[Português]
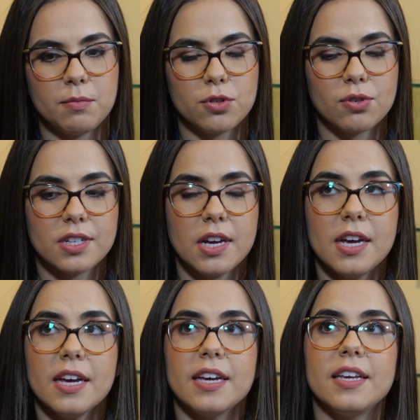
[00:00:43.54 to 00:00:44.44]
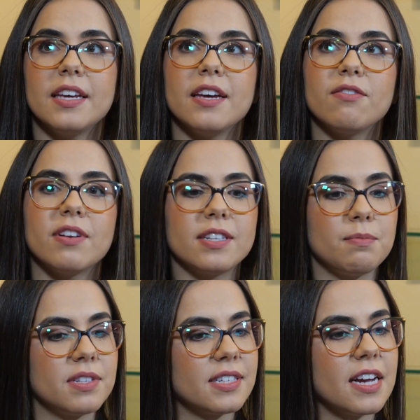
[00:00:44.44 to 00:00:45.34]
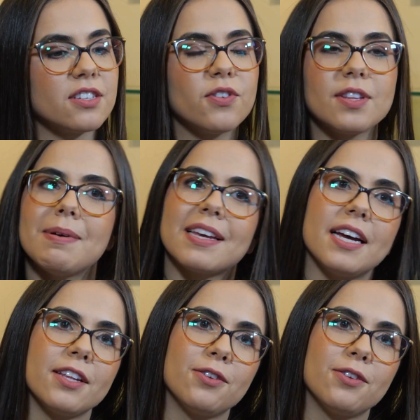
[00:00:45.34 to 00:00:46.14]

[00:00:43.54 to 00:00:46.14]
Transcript: a diretora do programa, Kathleen Brito.